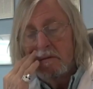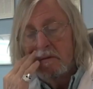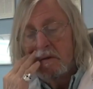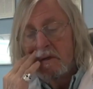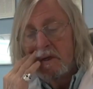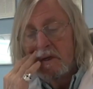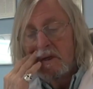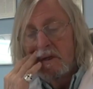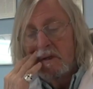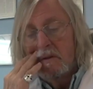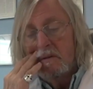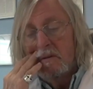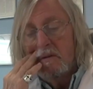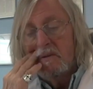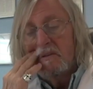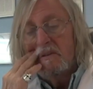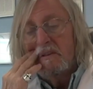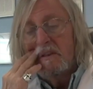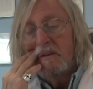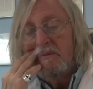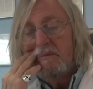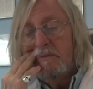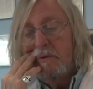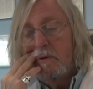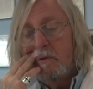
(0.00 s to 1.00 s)
de. Dans
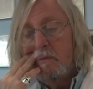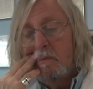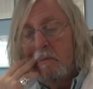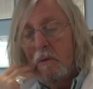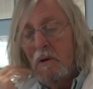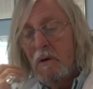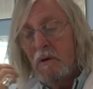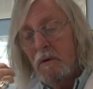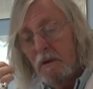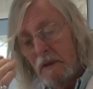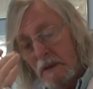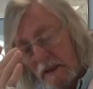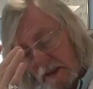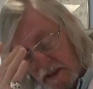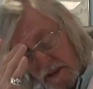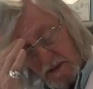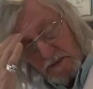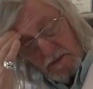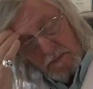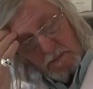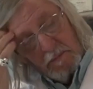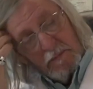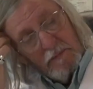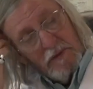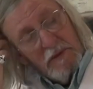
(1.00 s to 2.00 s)
affolement, il y
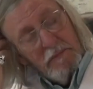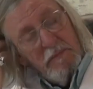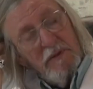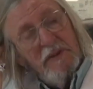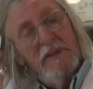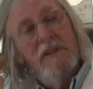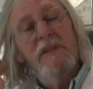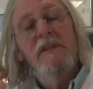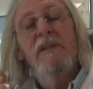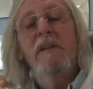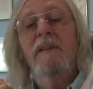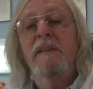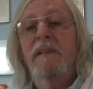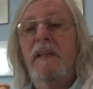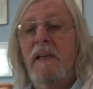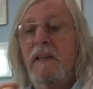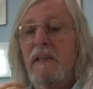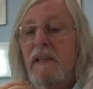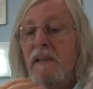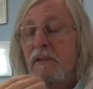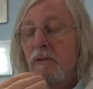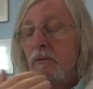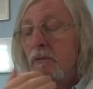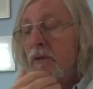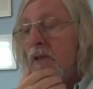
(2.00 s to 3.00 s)
a des bêtises
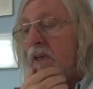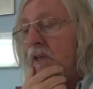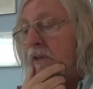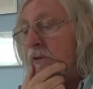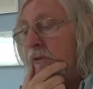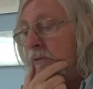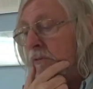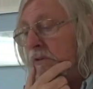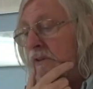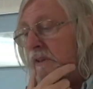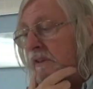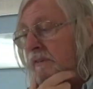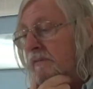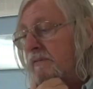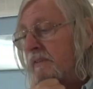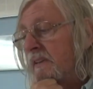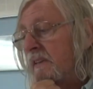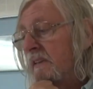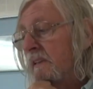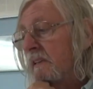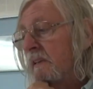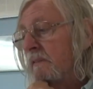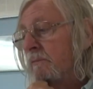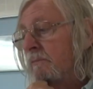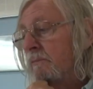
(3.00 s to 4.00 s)
internationales qui ont été
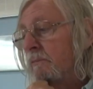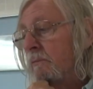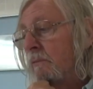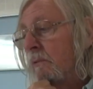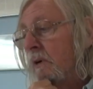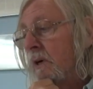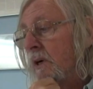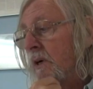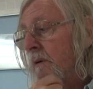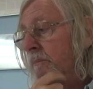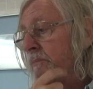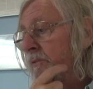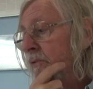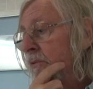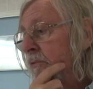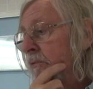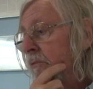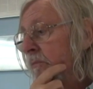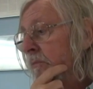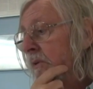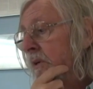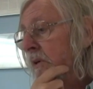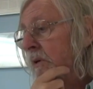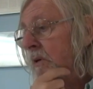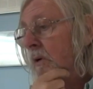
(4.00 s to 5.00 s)
faites à vouloir
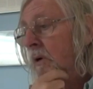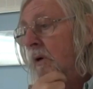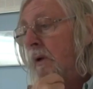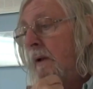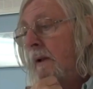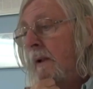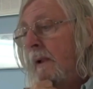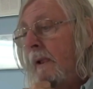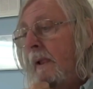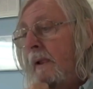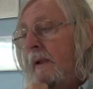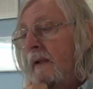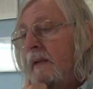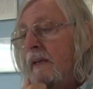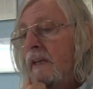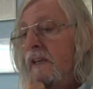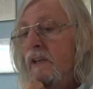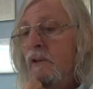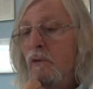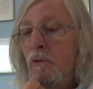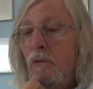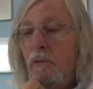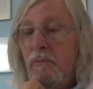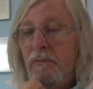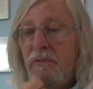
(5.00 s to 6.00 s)
absolument
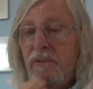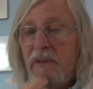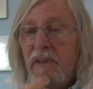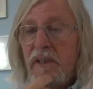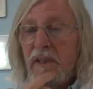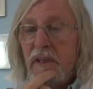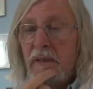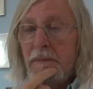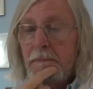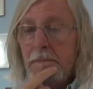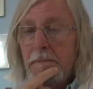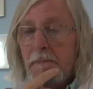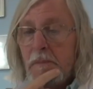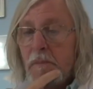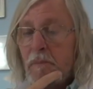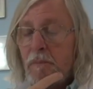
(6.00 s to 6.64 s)
innover